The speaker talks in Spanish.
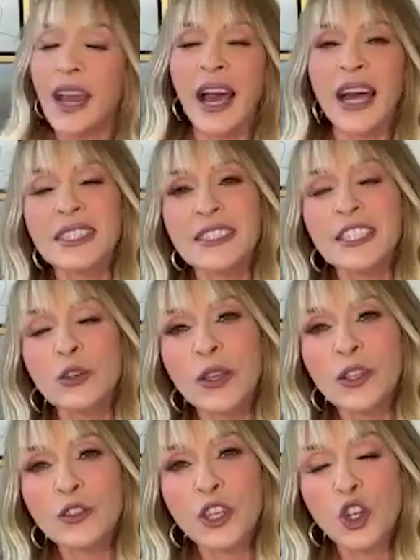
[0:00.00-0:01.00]
hace cinco
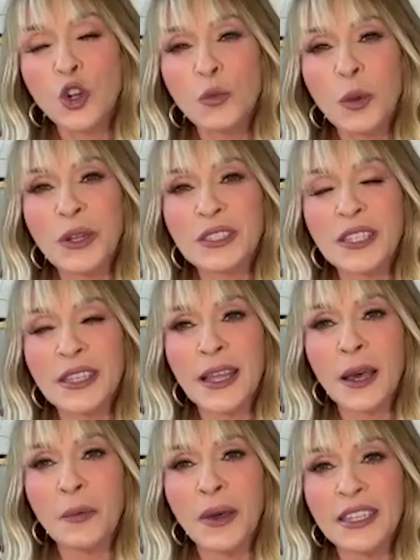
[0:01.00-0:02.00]
años que yo no me
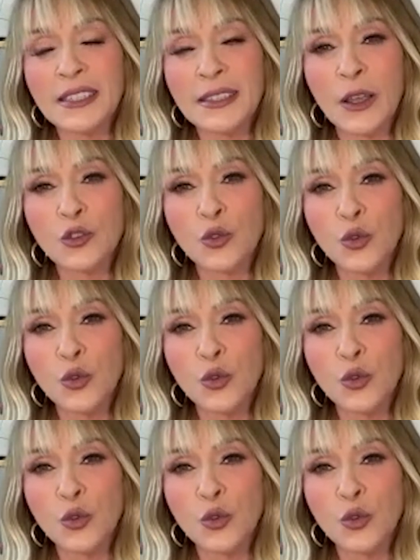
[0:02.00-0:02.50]
presentaba en Estados